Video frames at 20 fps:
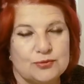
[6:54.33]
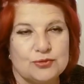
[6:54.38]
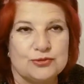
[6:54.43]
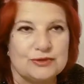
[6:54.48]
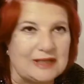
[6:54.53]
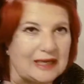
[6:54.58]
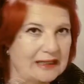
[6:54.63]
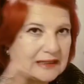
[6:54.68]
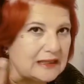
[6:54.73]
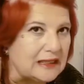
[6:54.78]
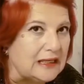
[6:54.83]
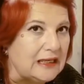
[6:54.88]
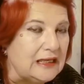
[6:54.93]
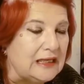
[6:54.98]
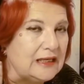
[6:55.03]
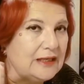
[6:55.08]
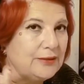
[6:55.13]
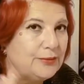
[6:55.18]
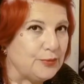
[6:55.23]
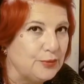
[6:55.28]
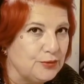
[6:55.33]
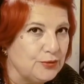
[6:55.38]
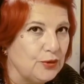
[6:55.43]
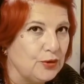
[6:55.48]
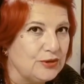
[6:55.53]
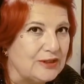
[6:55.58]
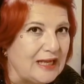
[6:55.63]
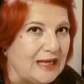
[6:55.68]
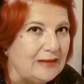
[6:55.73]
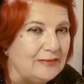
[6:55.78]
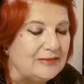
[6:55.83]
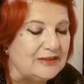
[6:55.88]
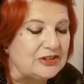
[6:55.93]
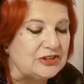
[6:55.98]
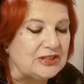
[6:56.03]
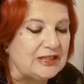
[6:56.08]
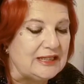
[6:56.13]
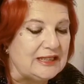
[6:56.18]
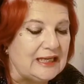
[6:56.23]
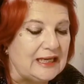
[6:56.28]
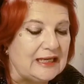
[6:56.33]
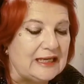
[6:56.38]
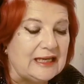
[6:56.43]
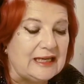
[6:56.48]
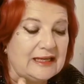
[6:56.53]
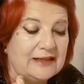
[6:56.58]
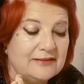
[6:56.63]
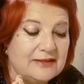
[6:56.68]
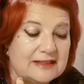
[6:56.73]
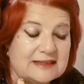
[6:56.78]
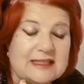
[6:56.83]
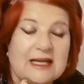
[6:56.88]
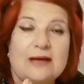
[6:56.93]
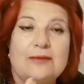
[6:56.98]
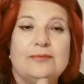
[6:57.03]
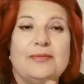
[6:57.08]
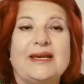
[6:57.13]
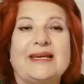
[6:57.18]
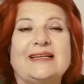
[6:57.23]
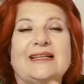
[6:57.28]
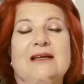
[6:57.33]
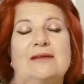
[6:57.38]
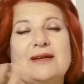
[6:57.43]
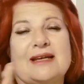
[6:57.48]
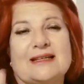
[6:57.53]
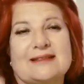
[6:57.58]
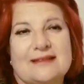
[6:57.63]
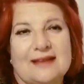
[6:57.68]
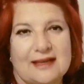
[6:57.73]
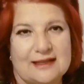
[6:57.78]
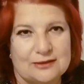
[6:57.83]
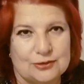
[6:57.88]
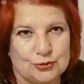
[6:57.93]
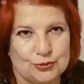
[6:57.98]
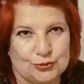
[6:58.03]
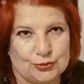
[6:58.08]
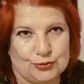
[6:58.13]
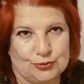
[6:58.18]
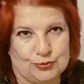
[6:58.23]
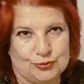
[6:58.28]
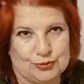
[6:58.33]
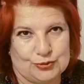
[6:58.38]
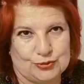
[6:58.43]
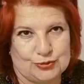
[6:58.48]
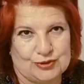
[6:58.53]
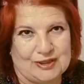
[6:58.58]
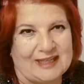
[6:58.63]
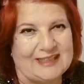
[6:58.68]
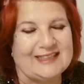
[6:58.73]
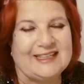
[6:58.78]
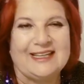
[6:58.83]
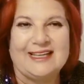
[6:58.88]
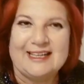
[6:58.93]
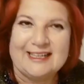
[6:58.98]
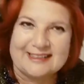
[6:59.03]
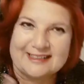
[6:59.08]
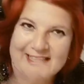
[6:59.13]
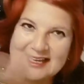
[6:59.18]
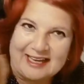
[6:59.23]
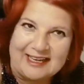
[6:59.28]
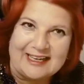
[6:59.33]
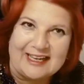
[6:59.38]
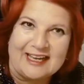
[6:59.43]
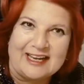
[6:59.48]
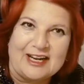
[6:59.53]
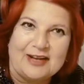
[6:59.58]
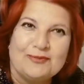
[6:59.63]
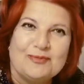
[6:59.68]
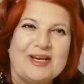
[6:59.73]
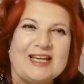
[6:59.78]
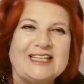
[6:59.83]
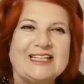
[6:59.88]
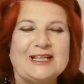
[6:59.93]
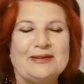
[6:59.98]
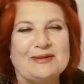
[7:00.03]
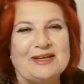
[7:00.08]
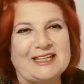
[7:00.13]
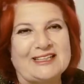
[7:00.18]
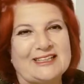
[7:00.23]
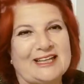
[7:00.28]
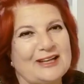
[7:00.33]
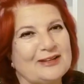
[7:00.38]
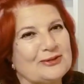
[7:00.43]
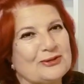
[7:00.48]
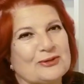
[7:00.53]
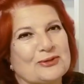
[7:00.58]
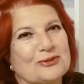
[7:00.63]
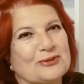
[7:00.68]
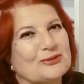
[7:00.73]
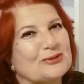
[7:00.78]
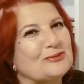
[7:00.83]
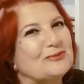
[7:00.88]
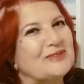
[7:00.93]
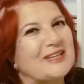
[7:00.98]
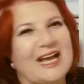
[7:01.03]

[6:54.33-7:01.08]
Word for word: Bunlar önemli şeyler ve sen beklemekten yorulmuşsun. Hani derler ya beklemekten yoruldum